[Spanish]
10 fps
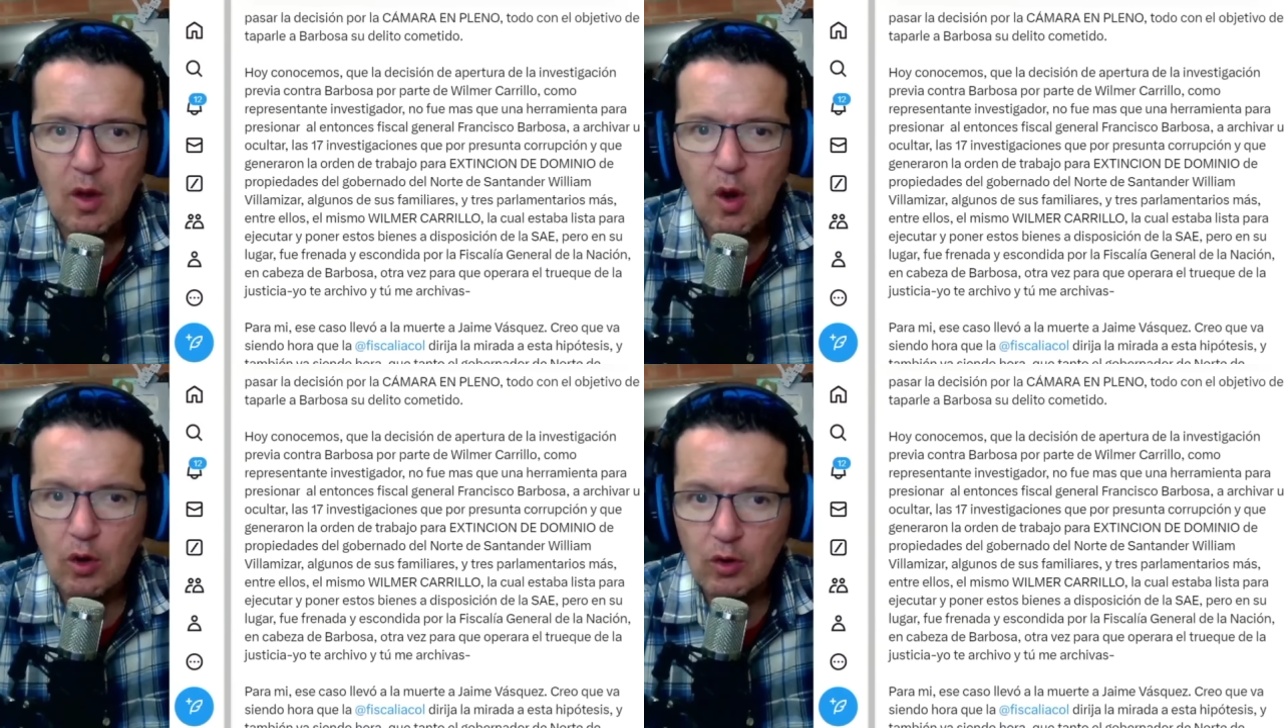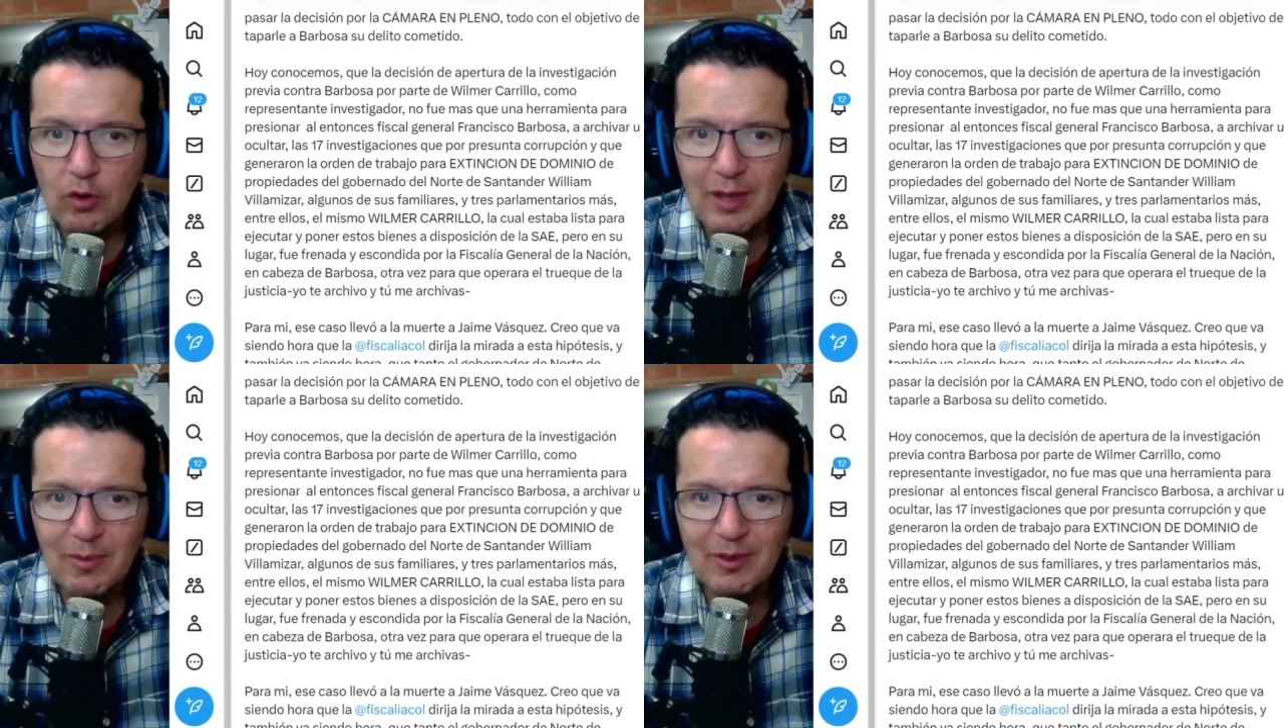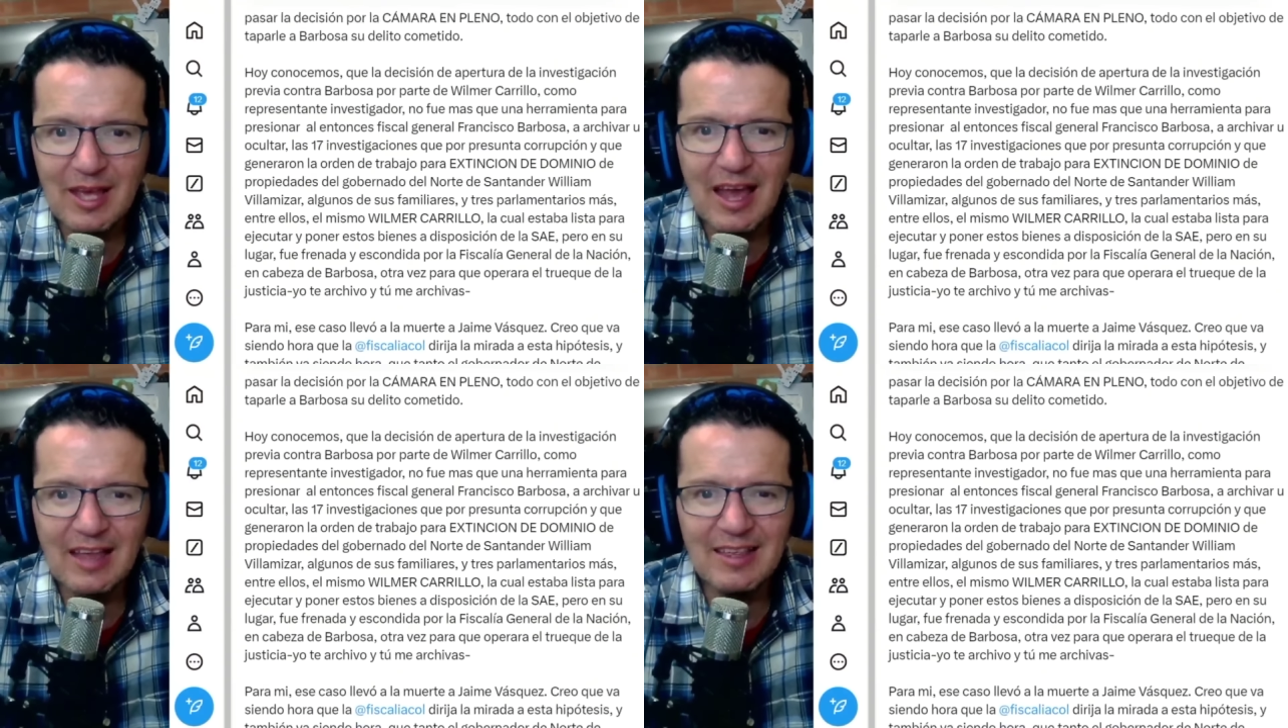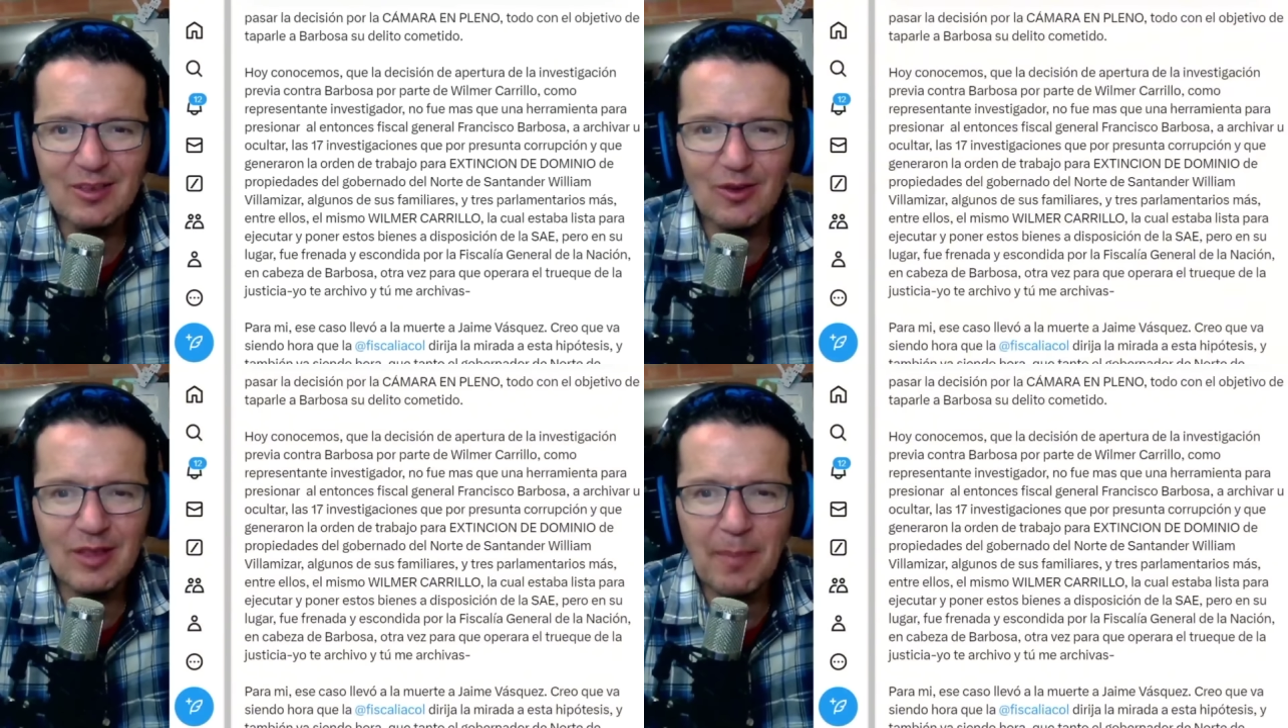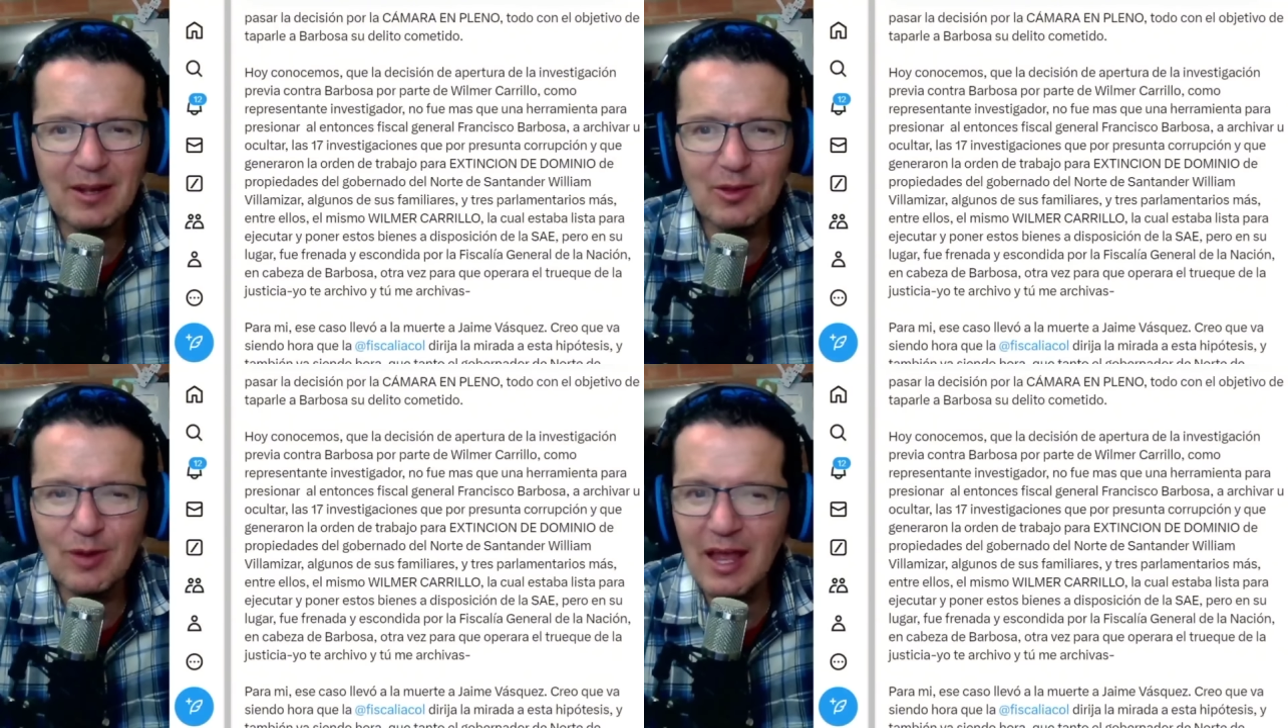Hoy conocemos que la decisión de
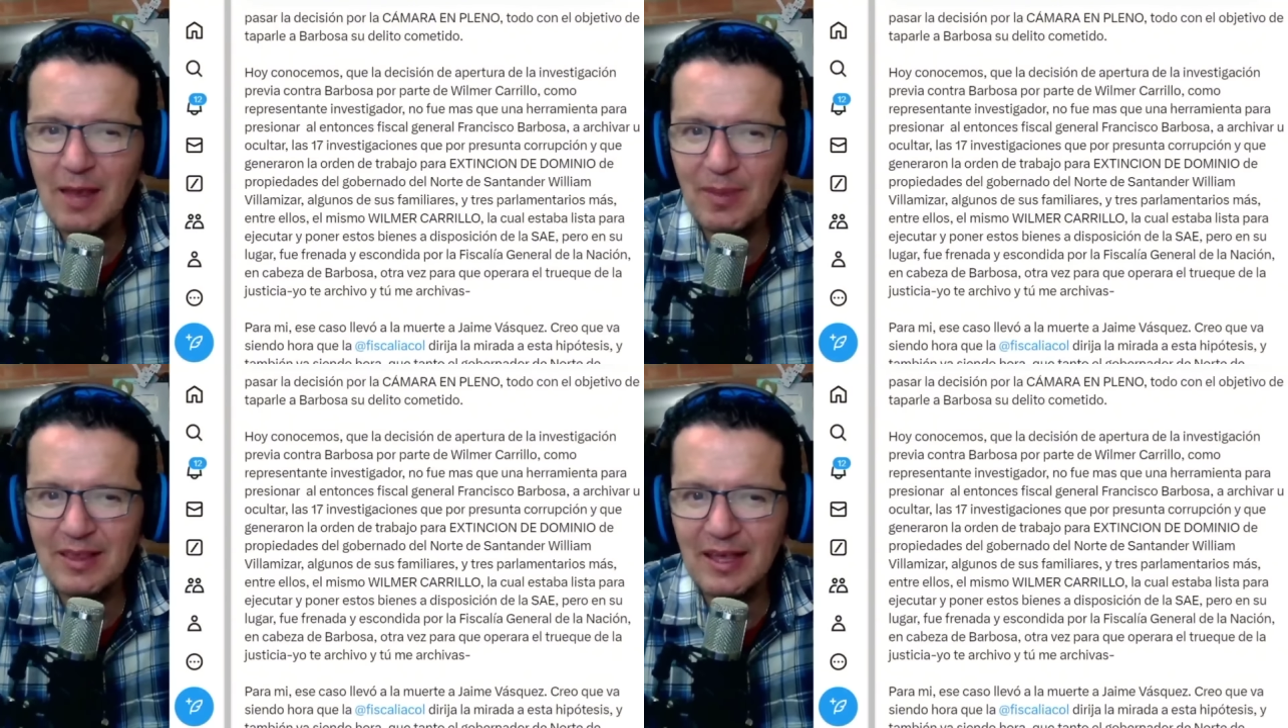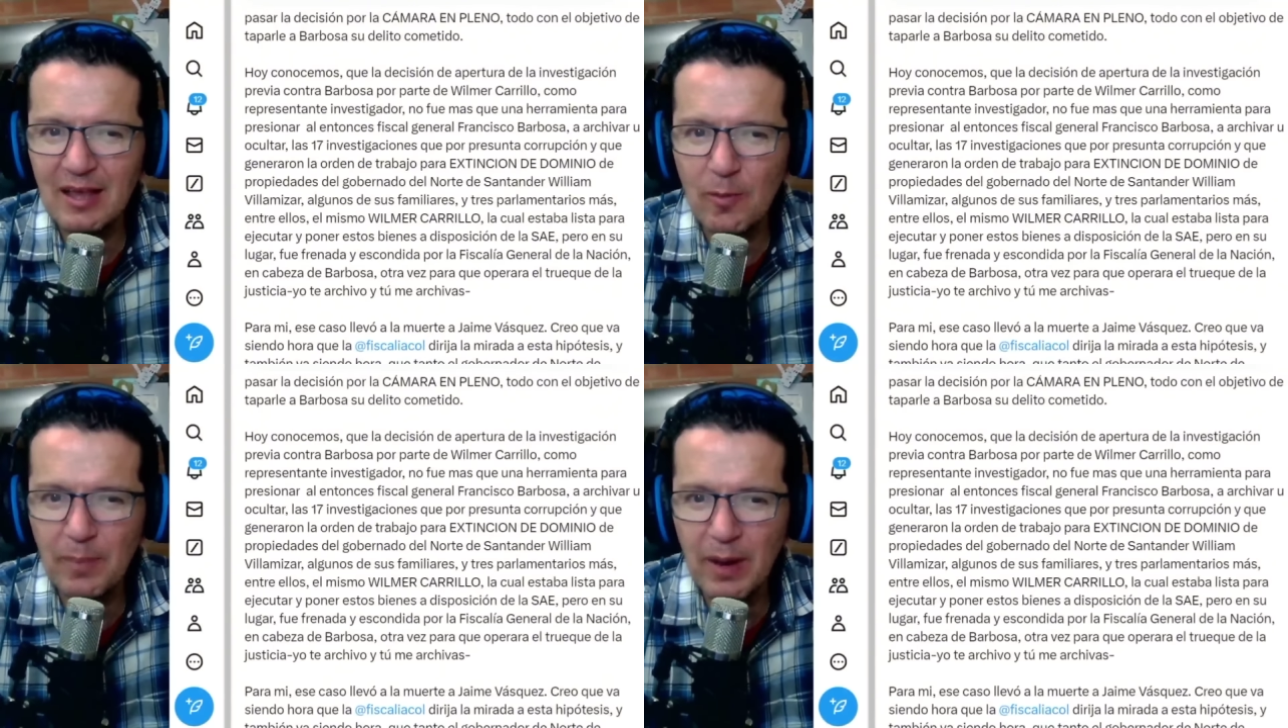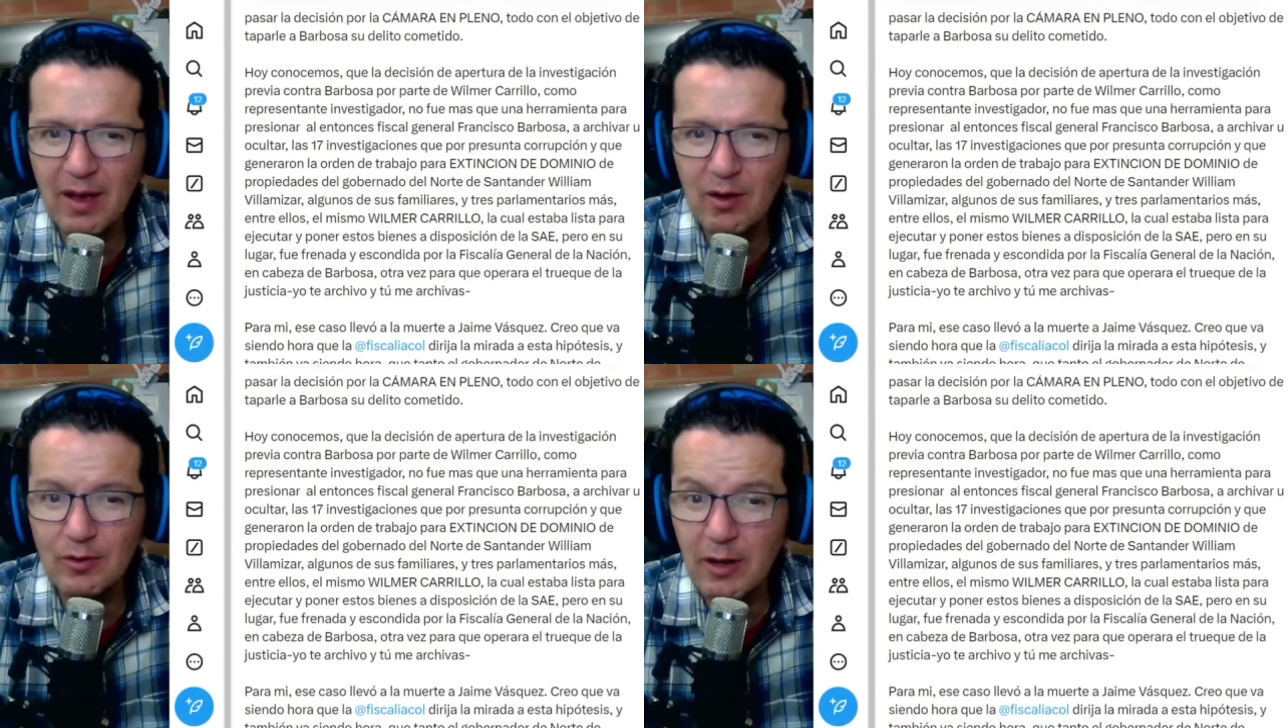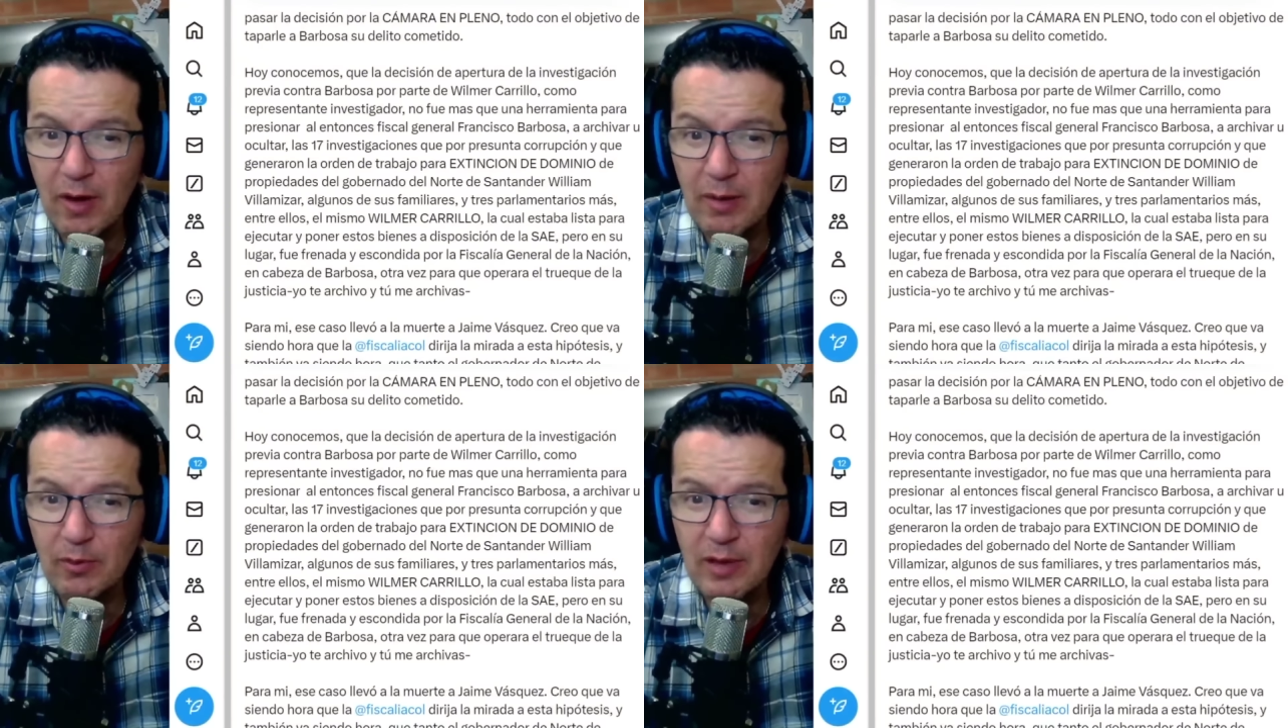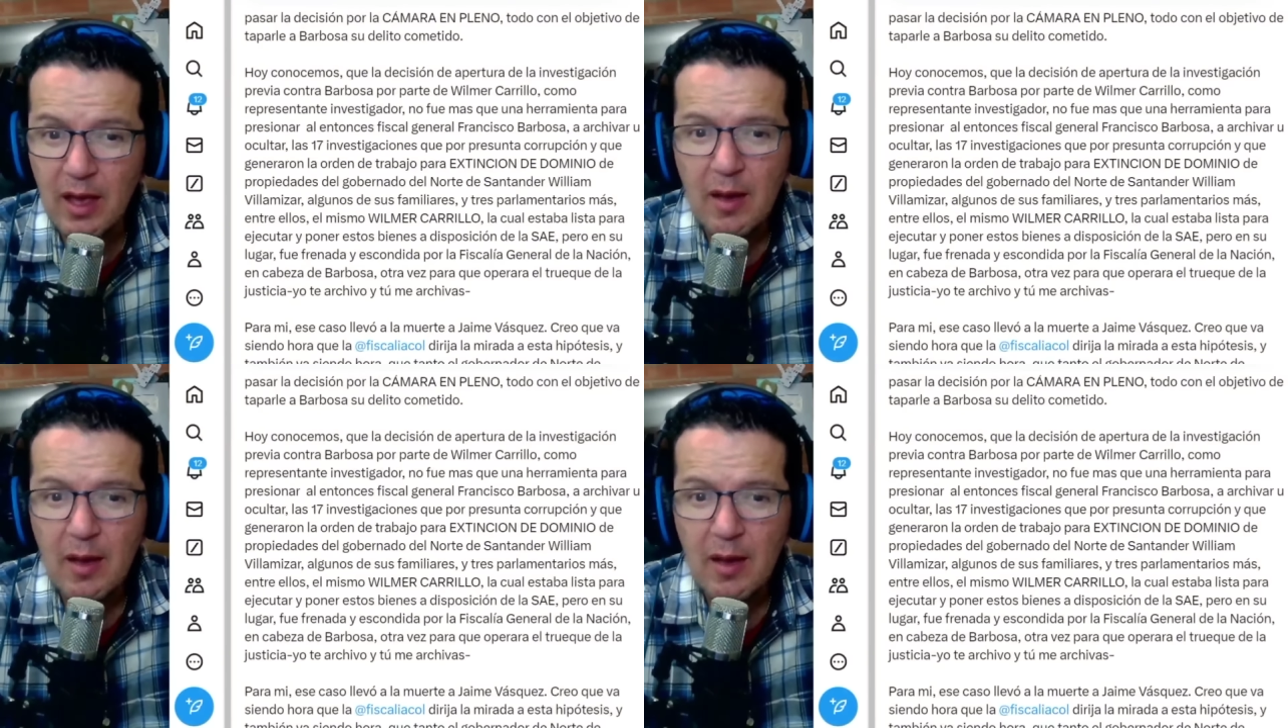apertura de la investigación previa contra Barbosa